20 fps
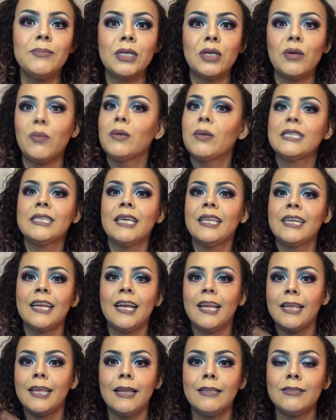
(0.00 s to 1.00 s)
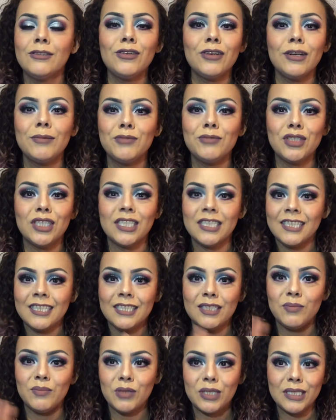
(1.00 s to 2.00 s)
Mi nombre es Adriana de la Torre. Muchas
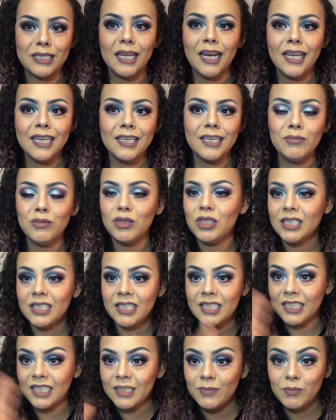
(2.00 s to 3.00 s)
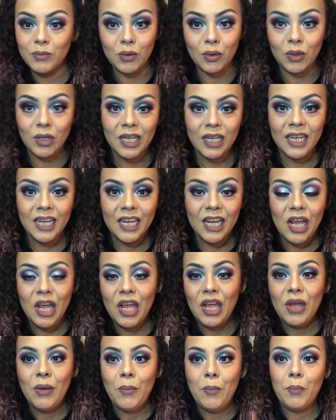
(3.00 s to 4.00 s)
gracias por estar aquí. Muchas gracias por,
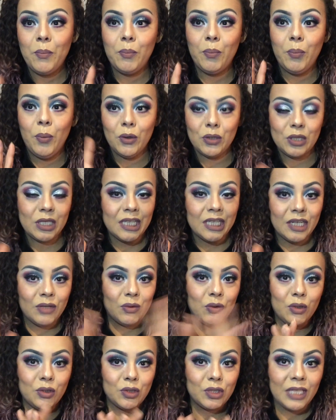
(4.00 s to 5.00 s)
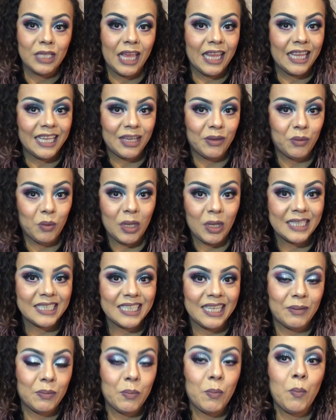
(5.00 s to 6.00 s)
por tener curiosidad de qué voy a
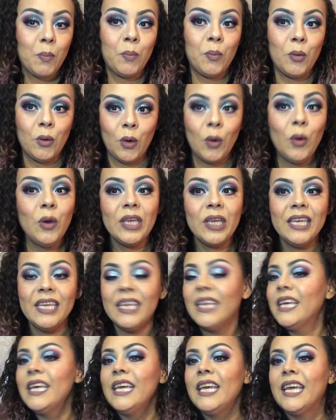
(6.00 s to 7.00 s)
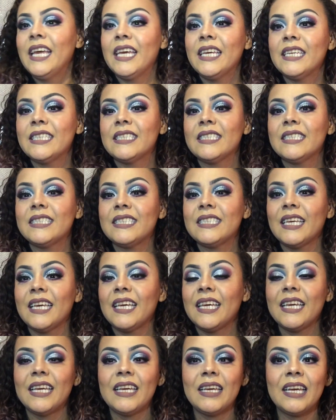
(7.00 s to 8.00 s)
hacer por hoy.
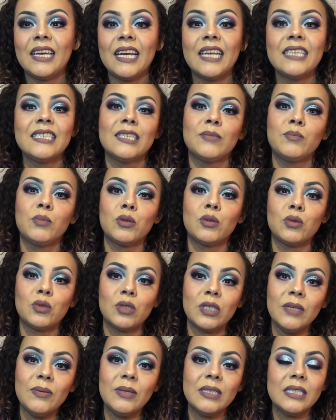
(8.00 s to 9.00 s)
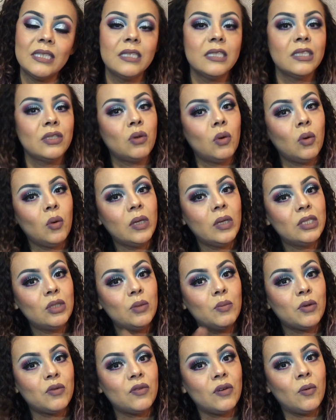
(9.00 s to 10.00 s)
Este, gracias por suscribirse y si no lo han hecho,
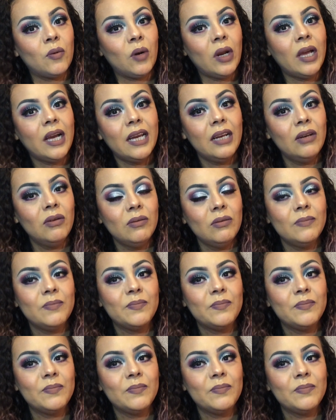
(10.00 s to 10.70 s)
por favor, háganlo.